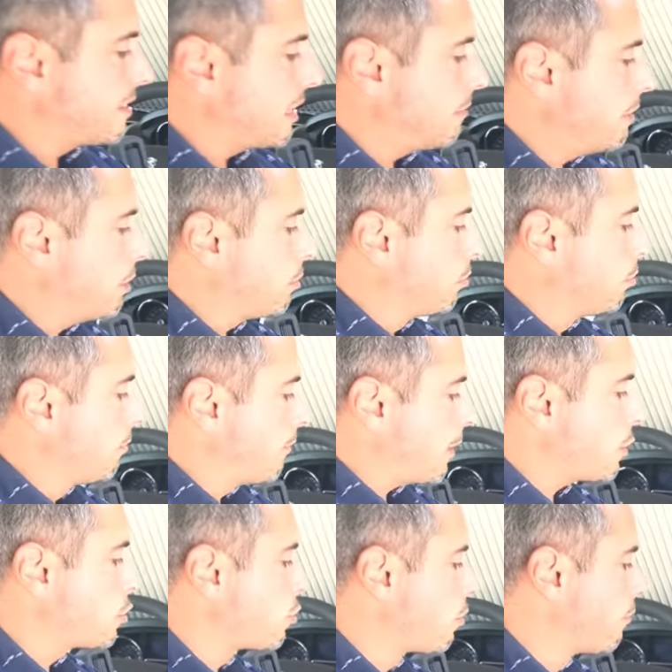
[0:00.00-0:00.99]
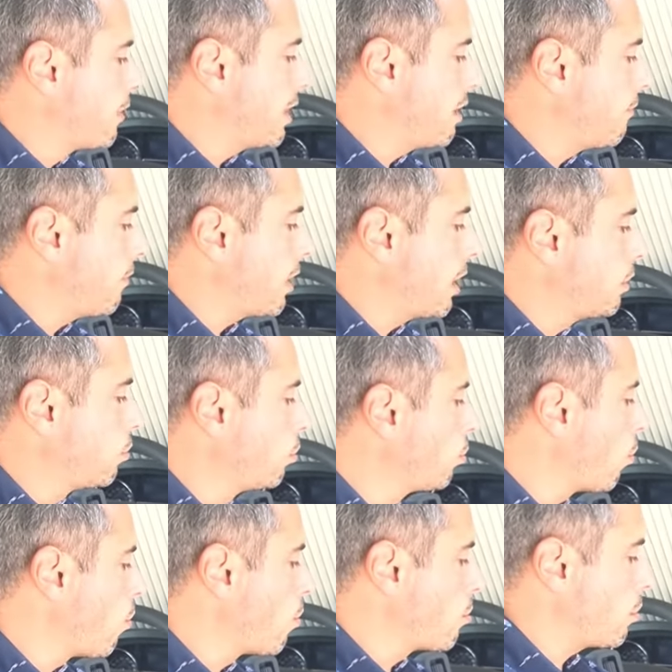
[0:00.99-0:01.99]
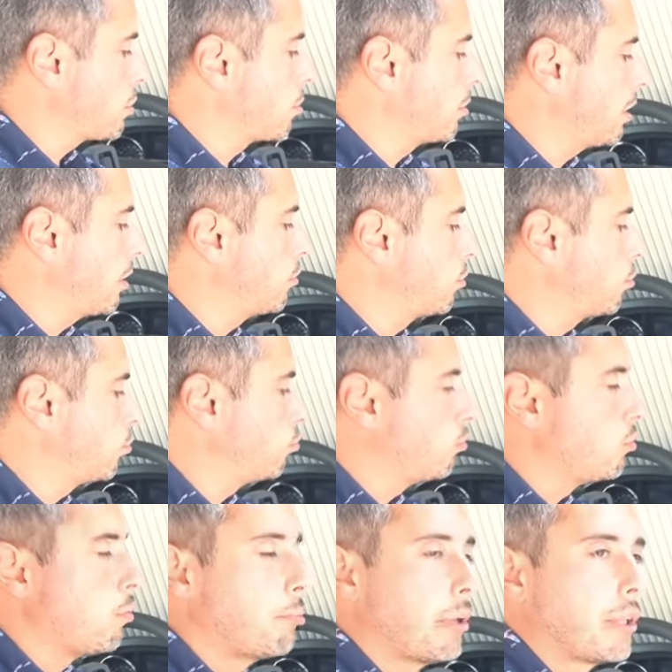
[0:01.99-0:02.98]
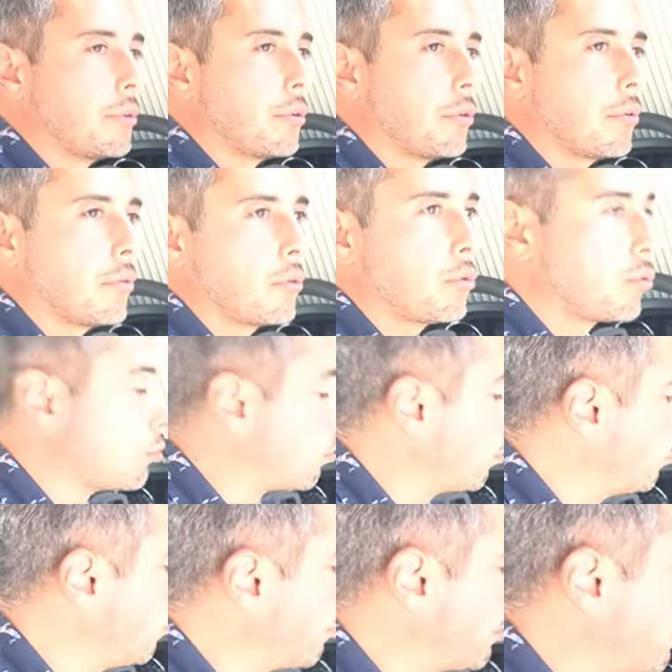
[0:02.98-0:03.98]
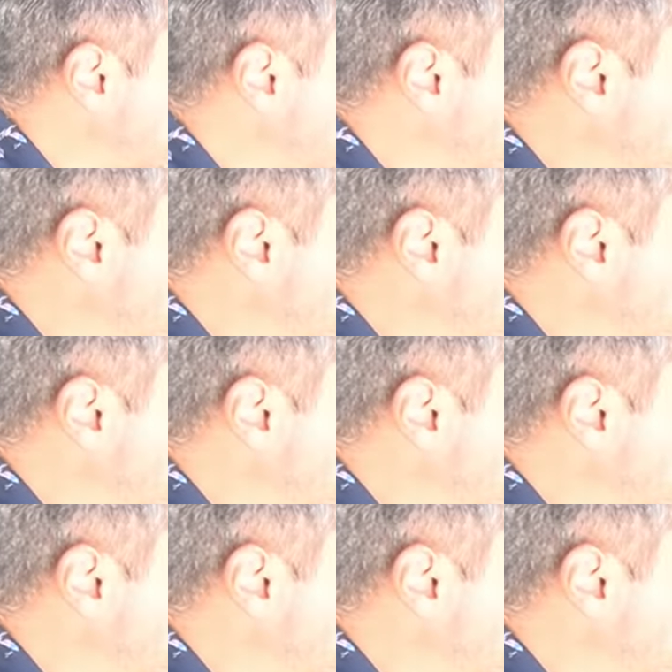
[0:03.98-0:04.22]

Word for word: ça évite de faire chauffer les freins de trop lorsqu'on a une, pente euh, soutenue pendant un